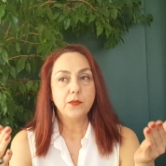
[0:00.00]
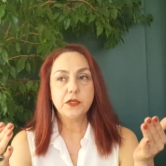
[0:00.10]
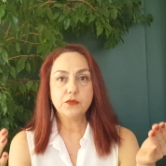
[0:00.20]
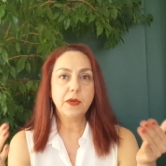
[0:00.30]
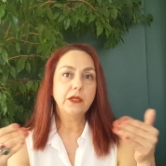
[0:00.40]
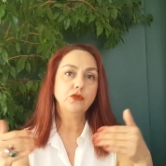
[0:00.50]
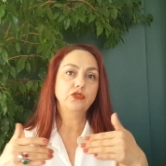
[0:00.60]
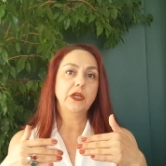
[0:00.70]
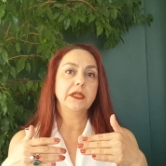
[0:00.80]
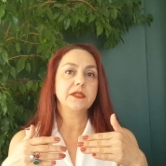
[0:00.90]
Pişman
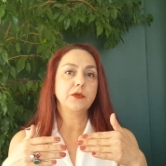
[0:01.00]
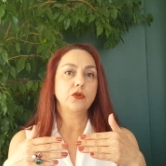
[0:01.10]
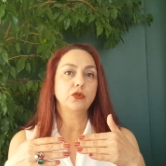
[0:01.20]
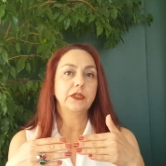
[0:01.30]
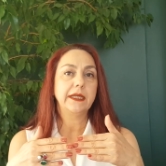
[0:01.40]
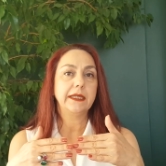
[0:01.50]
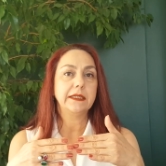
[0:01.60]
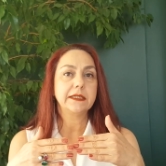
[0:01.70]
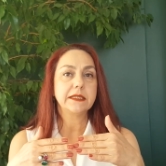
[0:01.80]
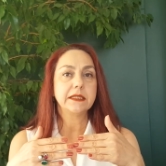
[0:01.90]
olacağınız bir noktaya
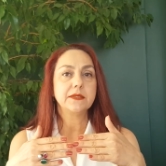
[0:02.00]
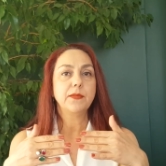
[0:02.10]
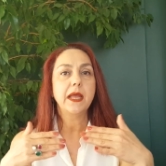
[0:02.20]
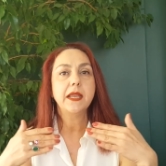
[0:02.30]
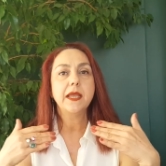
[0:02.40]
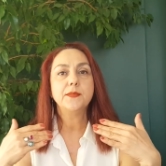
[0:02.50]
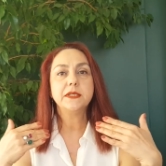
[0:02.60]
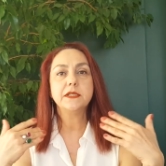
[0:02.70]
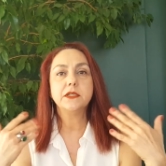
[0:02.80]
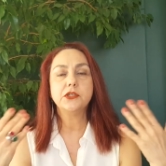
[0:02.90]
gelirsiniz. Ben hep
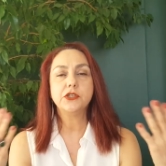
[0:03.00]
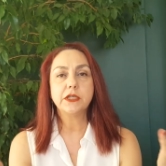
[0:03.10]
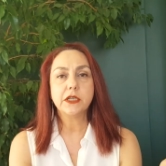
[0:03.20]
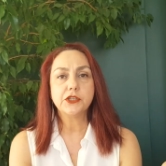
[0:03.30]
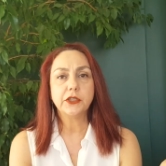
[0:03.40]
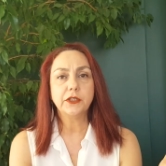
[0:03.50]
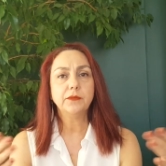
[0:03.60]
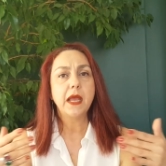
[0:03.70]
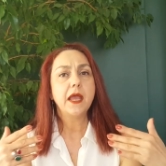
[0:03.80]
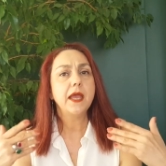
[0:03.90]
sizin için
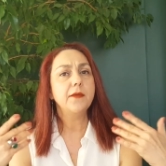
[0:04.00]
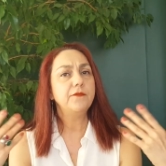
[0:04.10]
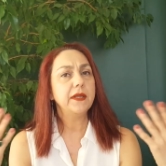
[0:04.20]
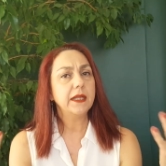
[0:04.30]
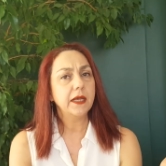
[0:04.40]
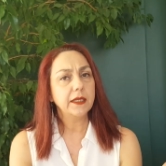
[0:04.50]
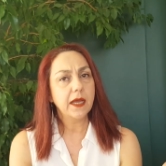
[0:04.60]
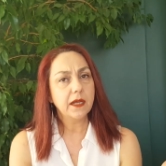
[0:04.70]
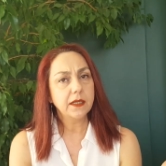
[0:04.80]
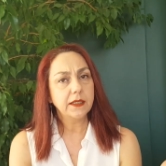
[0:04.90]
yaşadım, hep
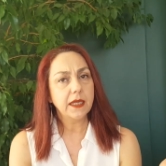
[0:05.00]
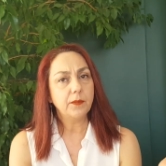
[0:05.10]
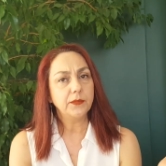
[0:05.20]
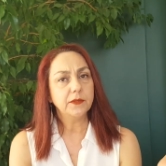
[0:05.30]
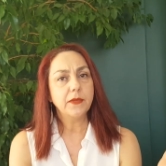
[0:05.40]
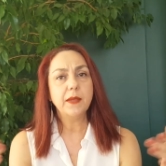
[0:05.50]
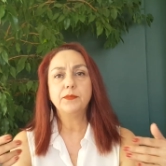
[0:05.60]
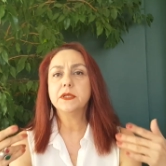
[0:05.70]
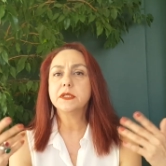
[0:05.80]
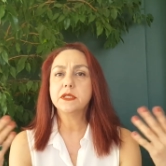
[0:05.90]
fedakarlık yaptım,
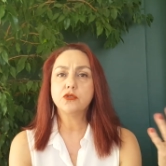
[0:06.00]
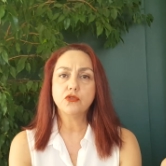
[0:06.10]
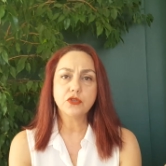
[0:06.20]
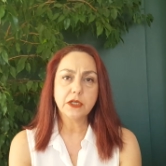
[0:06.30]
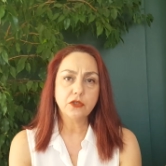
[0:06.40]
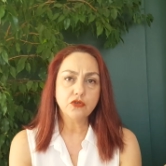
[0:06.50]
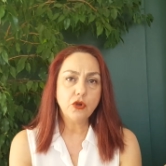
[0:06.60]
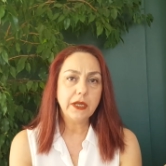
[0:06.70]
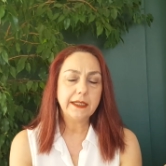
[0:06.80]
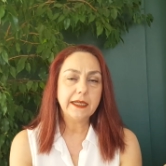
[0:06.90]
hep nasıl istiyorsanız
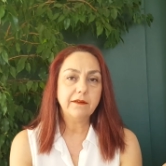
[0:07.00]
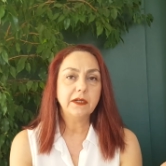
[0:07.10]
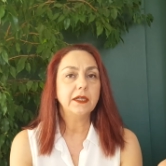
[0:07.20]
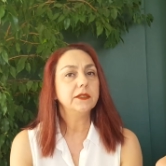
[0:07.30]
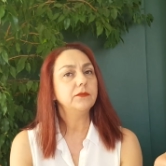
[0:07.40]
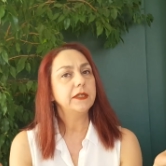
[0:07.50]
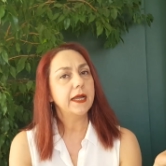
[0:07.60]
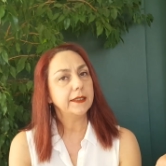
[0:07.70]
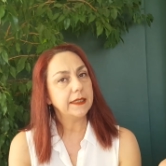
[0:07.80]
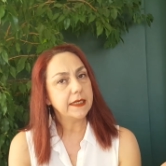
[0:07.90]
öyle davrandım,
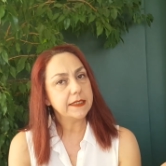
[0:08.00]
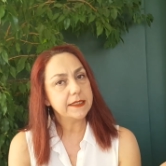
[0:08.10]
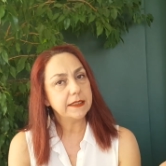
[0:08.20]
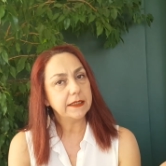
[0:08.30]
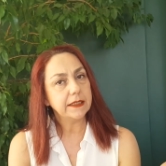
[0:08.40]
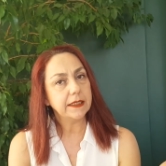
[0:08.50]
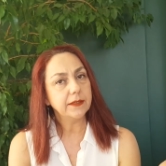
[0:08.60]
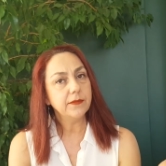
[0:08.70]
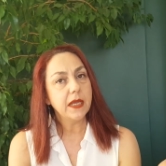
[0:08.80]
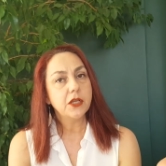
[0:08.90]
dertlerinizi
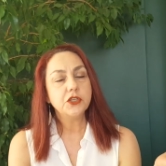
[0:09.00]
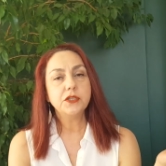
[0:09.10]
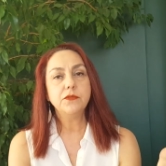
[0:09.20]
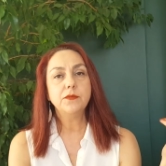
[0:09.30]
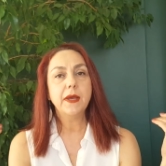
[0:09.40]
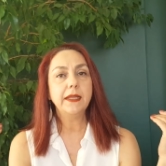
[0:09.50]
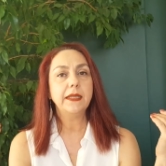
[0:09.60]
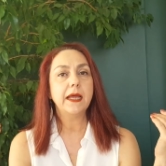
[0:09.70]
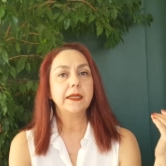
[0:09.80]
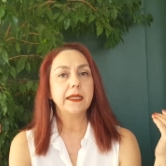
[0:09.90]
dinledim. Şimdi ben
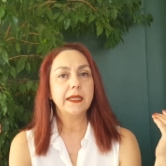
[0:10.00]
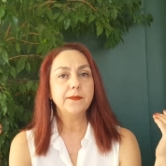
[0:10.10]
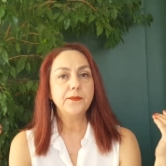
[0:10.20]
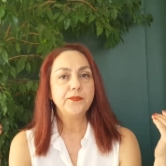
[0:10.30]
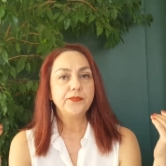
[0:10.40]
neredeyim?